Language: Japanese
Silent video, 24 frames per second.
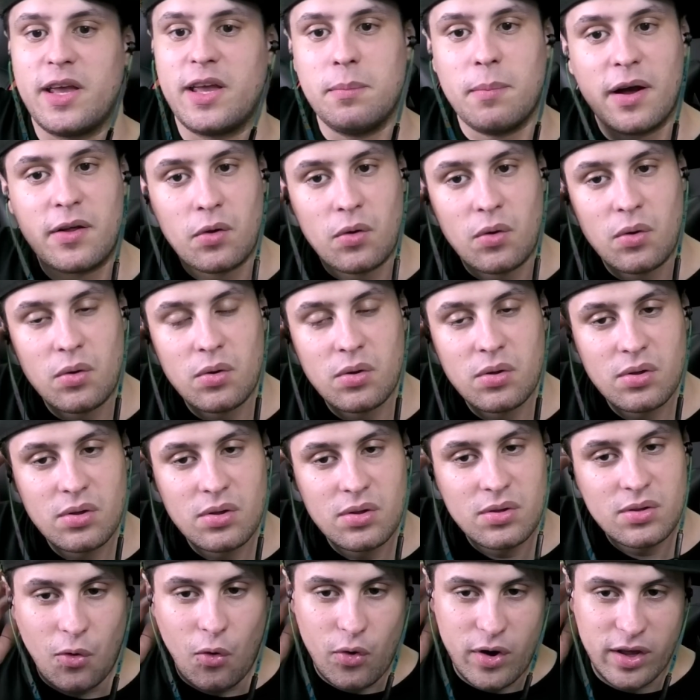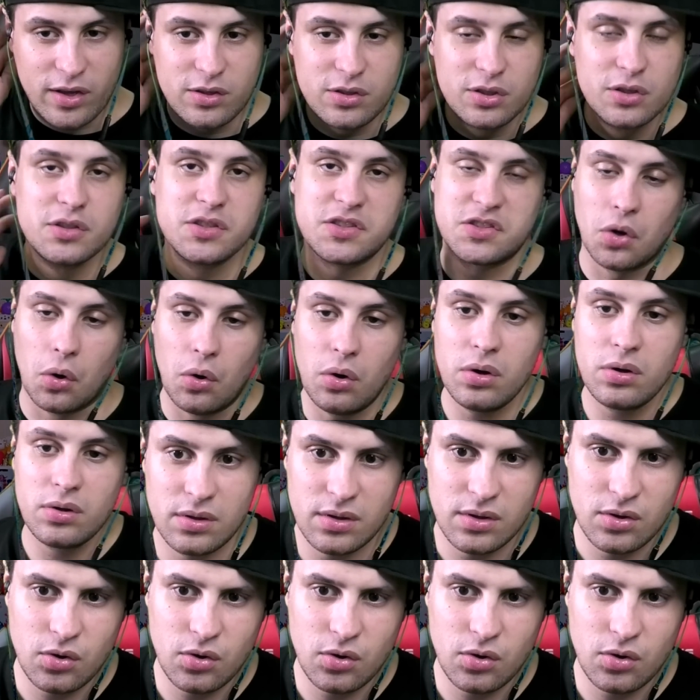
今のこれ来るぞ、